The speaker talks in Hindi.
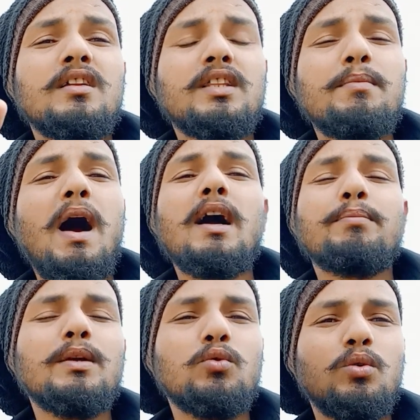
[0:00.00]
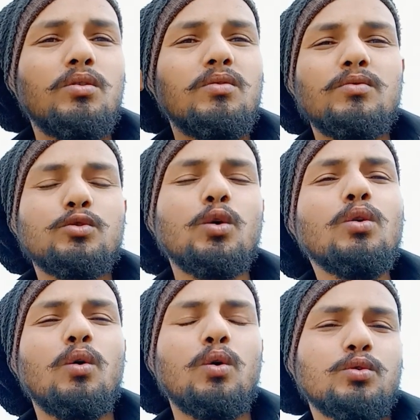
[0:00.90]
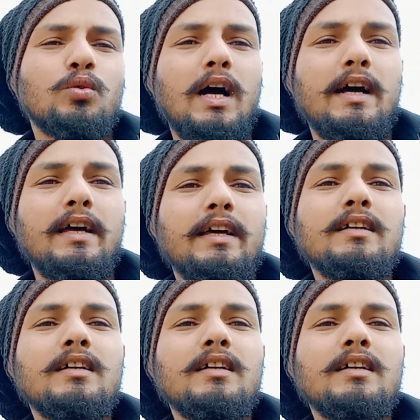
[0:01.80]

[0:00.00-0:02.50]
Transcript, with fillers: दिमाग बिल्कुल सुन्न हो चुका है